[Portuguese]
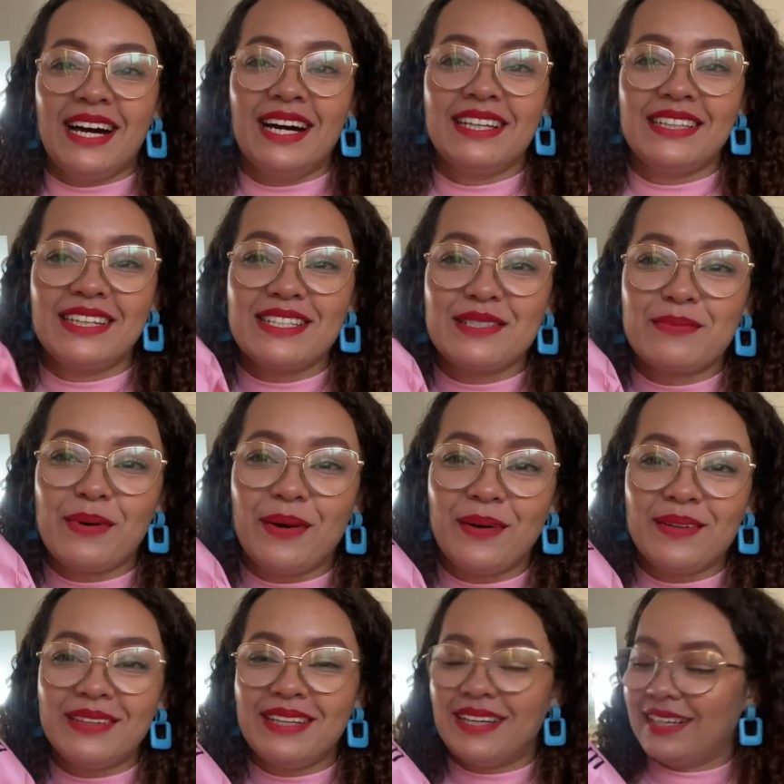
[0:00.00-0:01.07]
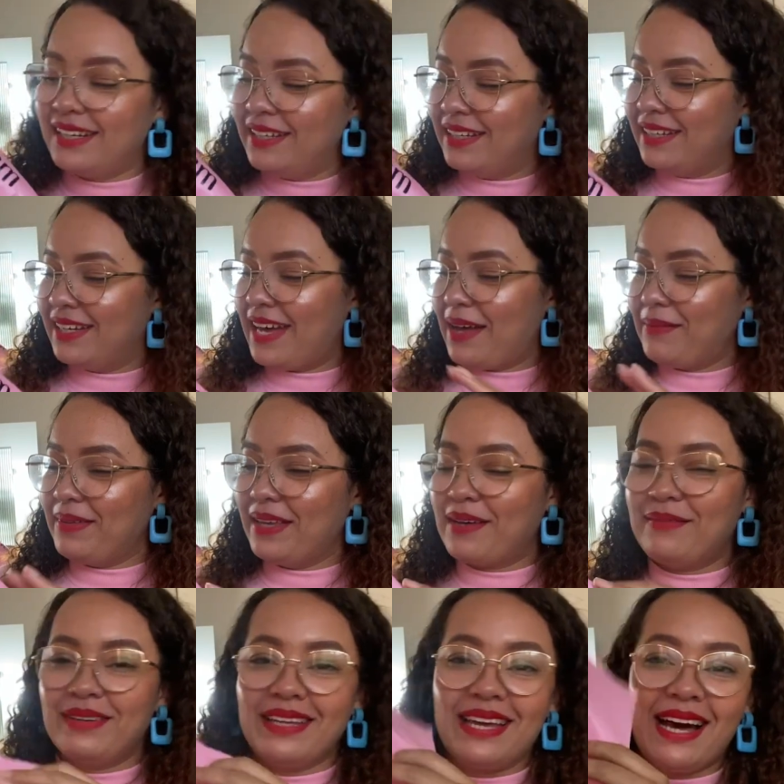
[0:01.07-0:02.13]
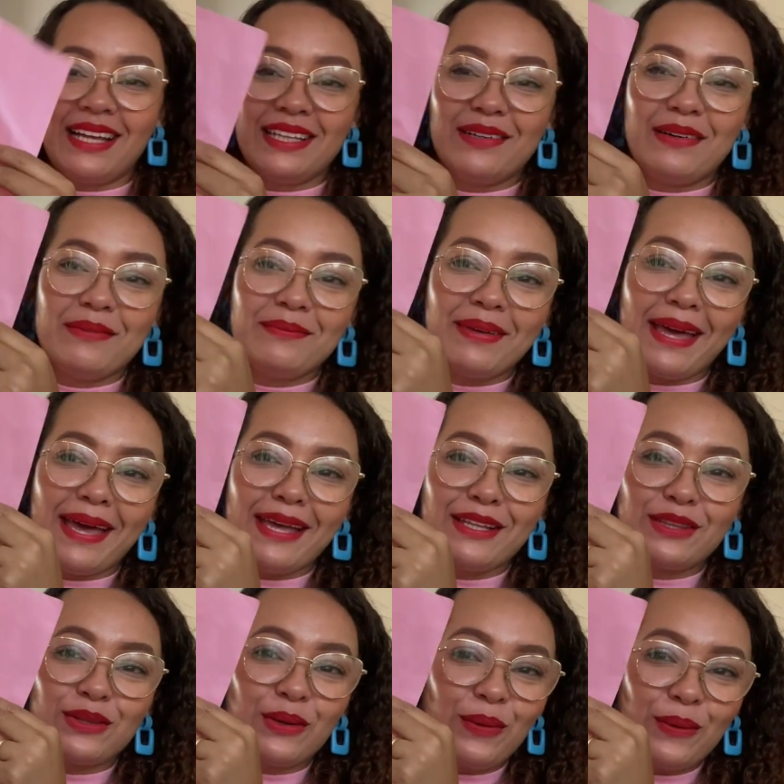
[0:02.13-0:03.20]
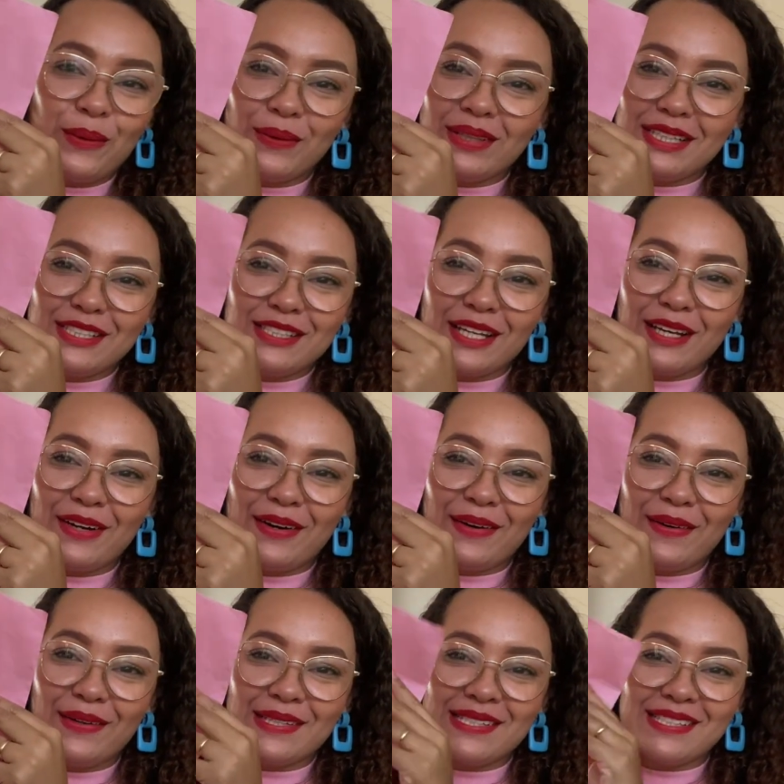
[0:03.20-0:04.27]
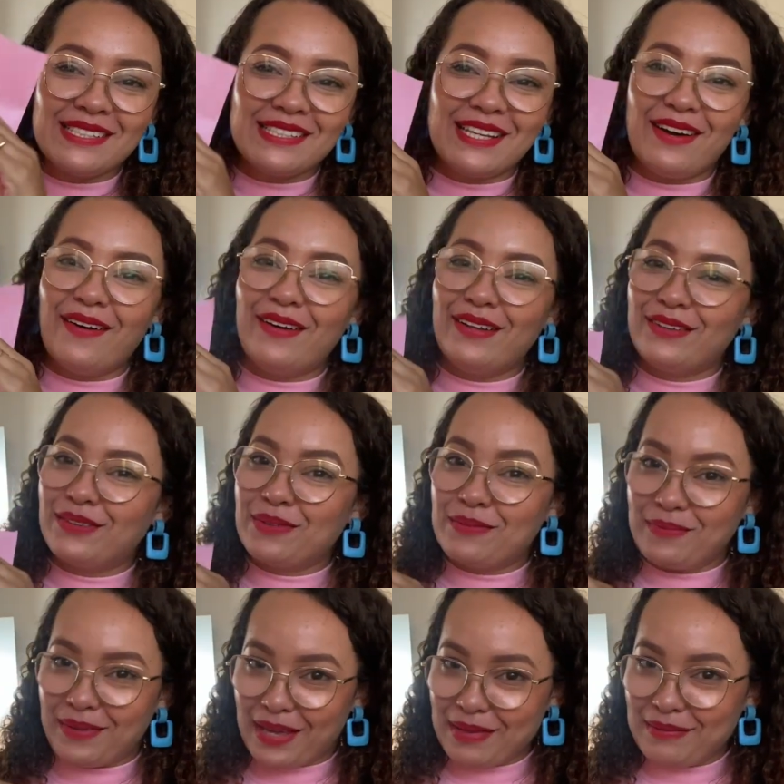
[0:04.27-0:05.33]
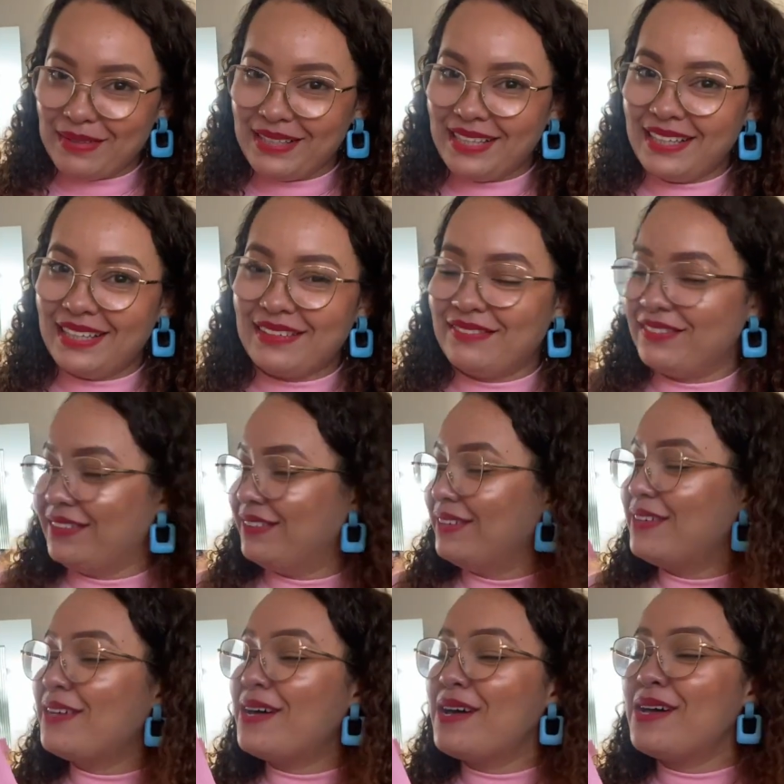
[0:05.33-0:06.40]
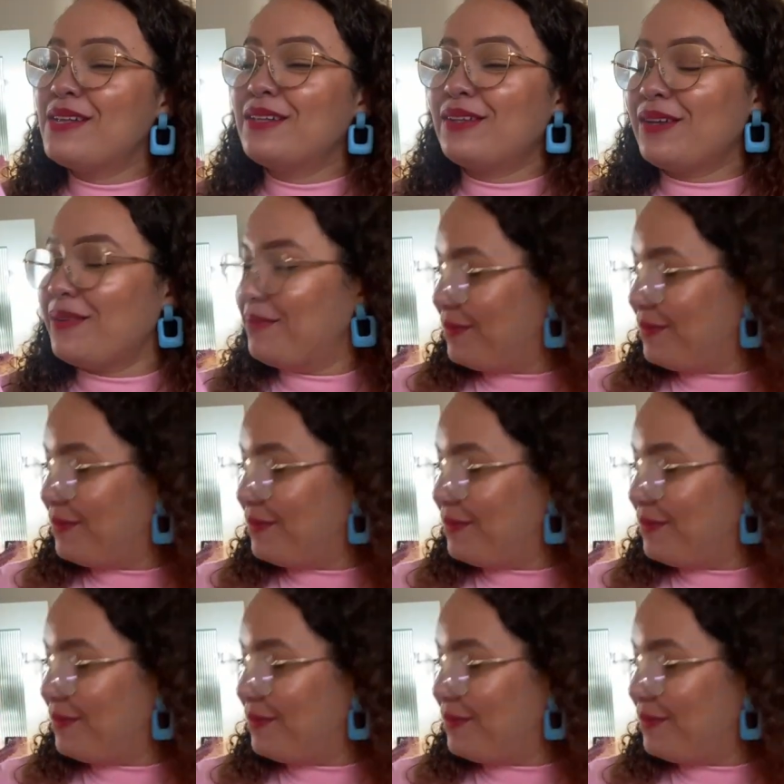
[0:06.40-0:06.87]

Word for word: Andras Moda. Amiga, obrigada, eu amei. Toda cheirosa. Olha, eu tô bem menina, viu? Tô